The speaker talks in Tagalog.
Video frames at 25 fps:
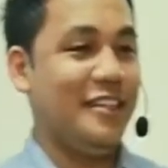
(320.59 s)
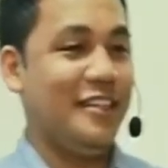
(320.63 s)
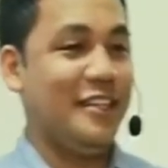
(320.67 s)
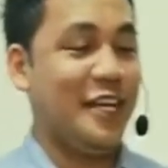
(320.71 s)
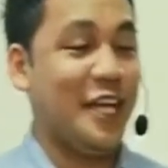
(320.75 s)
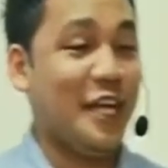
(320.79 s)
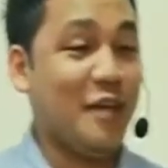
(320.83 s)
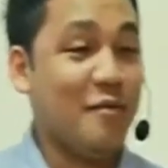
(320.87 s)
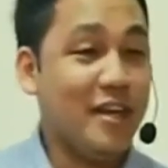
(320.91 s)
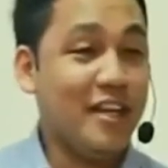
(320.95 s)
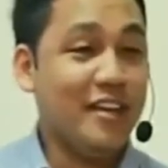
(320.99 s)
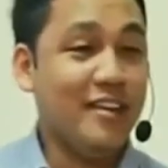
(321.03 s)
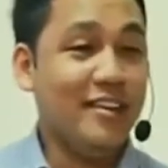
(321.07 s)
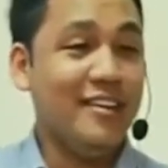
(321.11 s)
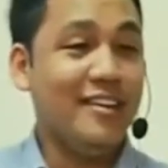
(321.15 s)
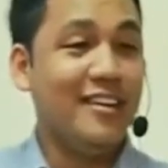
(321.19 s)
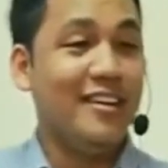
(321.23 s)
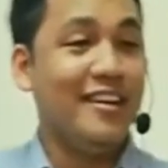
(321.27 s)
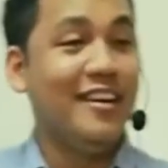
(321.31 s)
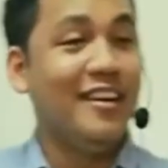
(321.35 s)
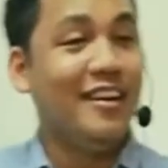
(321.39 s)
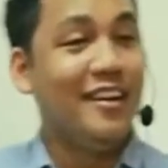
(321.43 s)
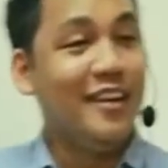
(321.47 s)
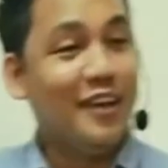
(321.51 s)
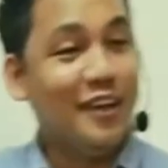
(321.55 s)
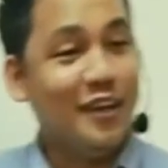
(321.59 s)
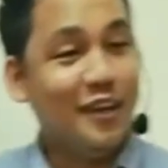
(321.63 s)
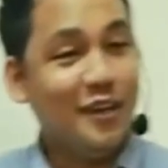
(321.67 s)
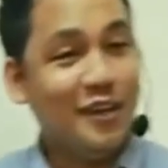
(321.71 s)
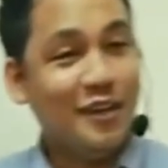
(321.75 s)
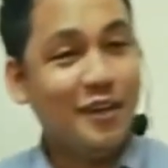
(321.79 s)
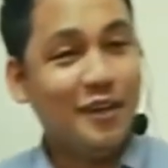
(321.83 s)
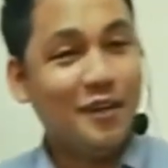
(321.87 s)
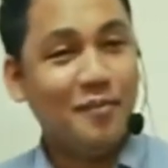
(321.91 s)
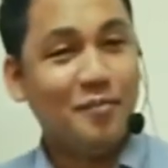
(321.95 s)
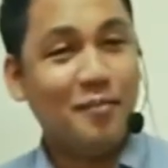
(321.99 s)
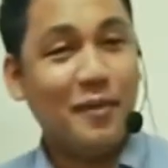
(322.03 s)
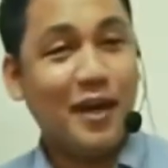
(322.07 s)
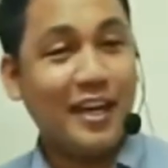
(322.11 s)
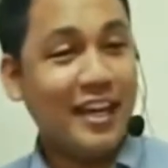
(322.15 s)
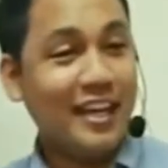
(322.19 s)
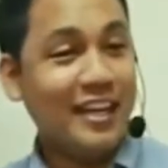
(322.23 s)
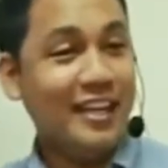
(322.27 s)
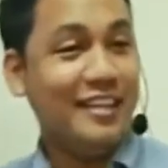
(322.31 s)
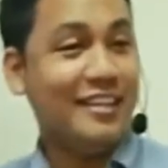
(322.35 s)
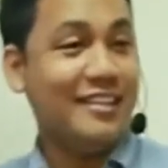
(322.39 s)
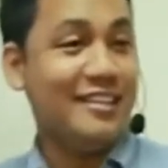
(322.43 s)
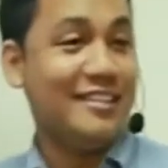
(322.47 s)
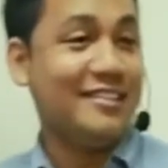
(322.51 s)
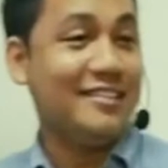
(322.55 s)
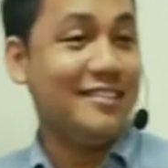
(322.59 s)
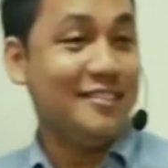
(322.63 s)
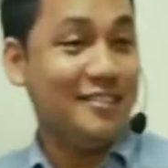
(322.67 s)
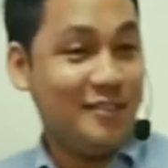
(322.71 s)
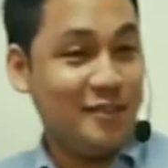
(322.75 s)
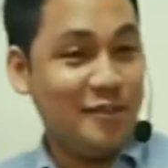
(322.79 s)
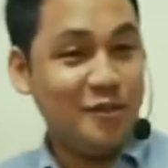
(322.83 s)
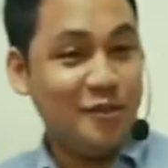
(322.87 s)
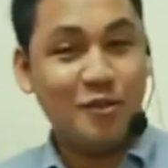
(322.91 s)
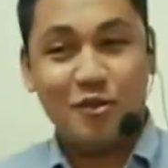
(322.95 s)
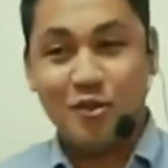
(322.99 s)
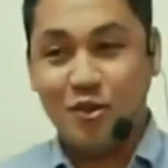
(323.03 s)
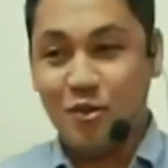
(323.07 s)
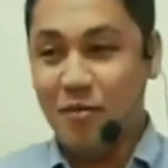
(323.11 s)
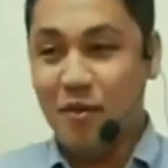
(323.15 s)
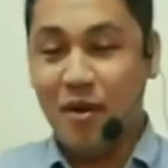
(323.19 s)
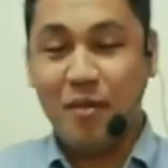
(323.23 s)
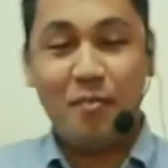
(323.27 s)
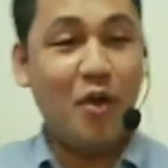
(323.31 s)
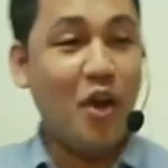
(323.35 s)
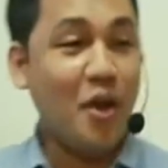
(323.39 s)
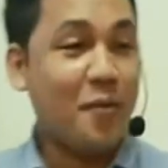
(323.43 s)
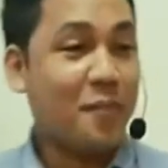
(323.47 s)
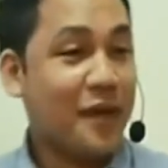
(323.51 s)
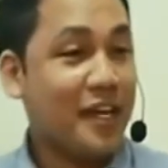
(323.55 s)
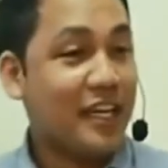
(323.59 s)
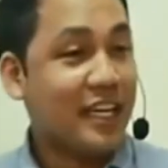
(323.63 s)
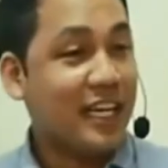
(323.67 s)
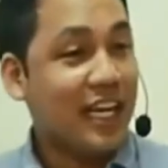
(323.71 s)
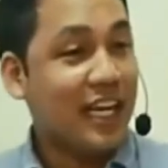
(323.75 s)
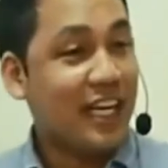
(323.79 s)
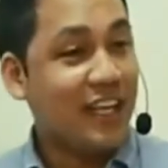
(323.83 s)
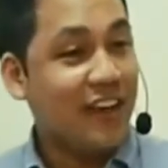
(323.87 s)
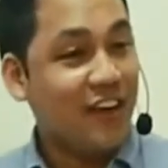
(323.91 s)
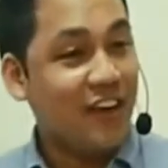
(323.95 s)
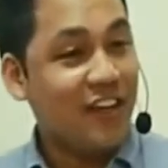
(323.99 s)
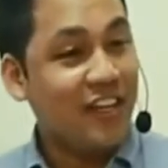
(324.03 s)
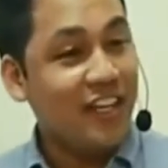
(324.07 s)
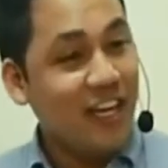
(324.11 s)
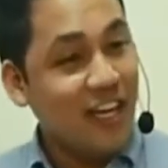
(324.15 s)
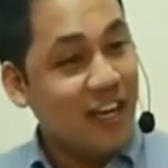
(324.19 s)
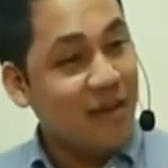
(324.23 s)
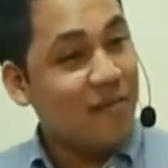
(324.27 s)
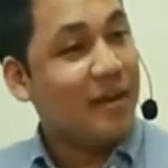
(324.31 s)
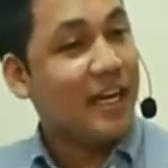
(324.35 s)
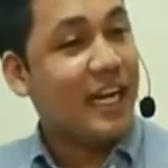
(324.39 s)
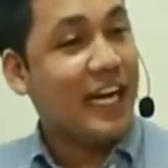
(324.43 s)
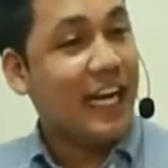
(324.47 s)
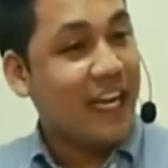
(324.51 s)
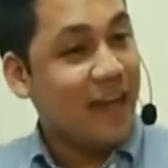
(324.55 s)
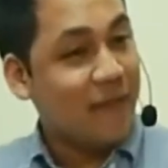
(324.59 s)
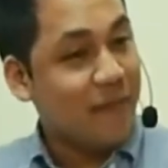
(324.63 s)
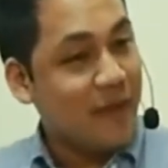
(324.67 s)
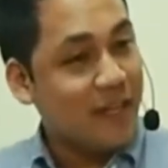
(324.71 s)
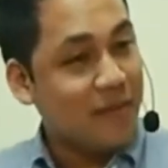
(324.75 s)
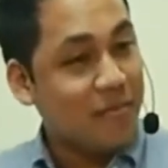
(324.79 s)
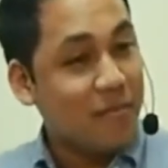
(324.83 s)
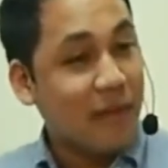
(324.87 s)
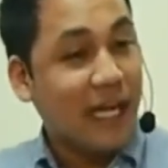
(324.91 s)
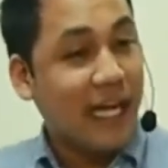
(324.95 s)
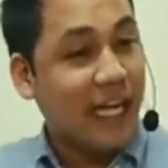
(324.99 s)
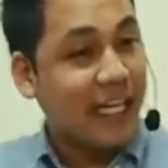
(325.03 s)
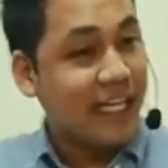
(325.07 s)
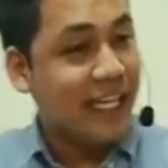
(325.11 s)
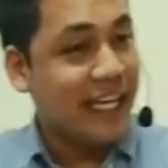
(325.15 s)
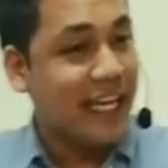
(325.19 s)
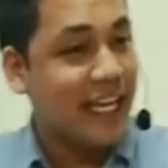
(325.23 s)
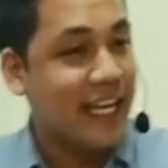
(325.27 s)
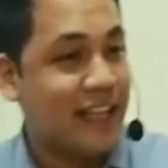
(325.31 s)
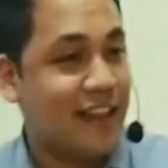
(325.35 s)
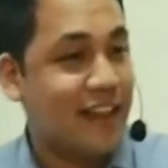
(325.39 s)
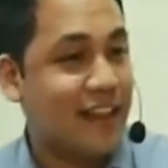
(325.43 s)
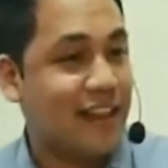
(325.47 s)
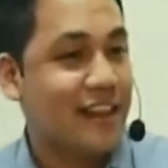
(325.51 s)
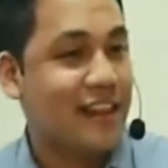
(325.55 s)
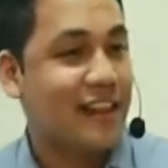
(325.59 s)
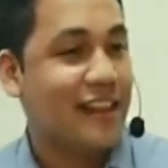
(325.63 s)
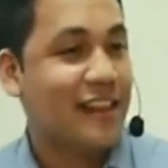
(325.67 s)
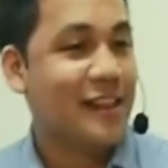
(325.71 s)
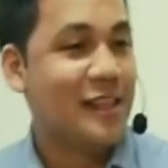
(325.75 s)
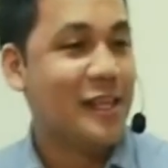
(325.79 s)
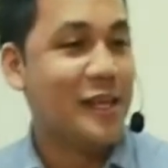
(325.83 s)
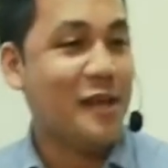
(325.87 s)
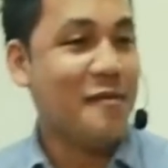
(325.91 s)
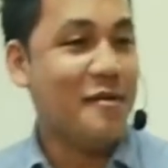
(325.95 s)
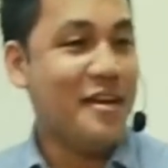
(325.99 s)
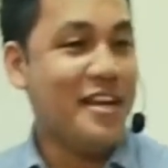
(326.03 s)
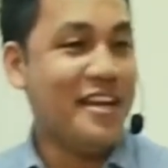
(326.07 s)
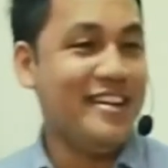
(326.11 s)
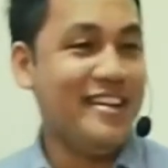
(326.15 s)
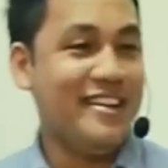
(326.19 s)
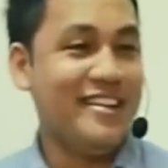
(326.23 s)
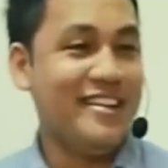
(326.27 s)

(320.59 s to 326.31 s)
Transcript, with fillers: Amen? Parang kung mag-boyfriend kayo, hindi lang magkalapit, magkadikit. Amen?